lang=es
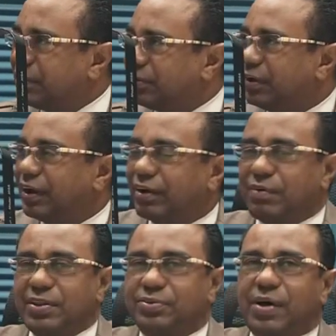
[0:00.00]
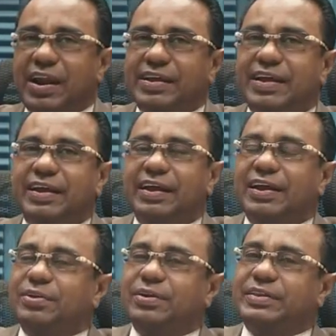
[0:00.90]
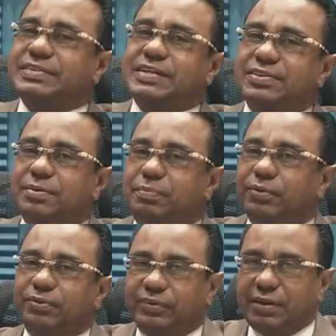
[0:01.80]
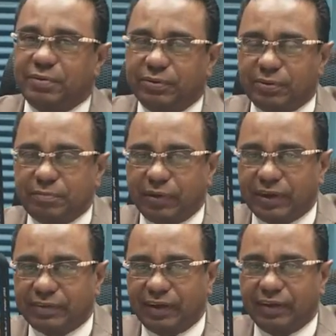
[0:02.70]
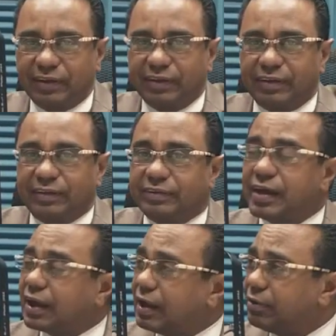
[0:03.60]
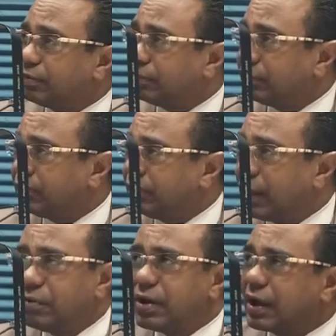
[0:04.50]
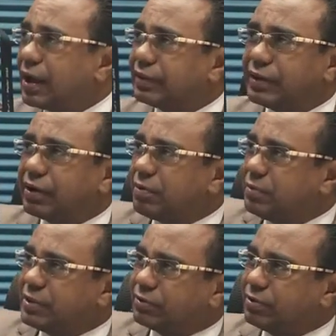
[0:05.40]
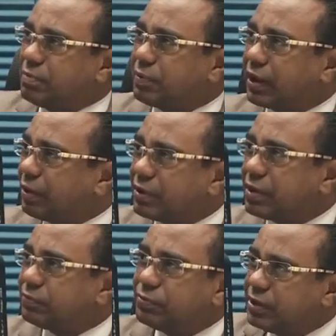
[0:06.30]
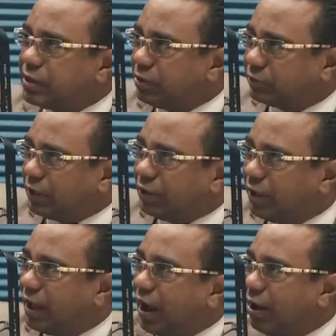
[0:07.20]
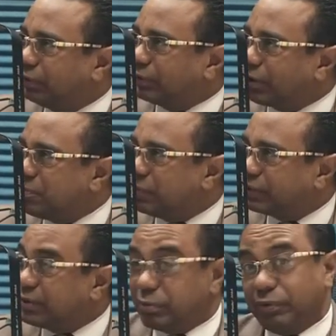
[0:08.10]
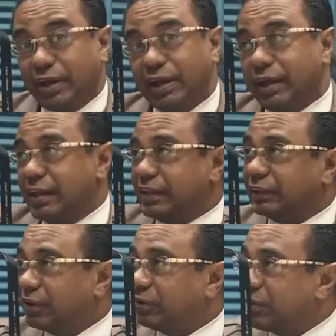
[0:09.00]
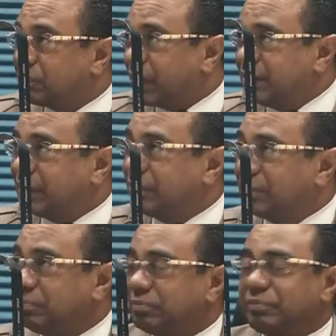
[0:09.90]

digo, cuando alguien no esté siendo productivo en tu empresa, sácalo y hazle una carta de recomendación para que vaya a fuñir a otra, competencia. Quítatelo del frente, ¿no?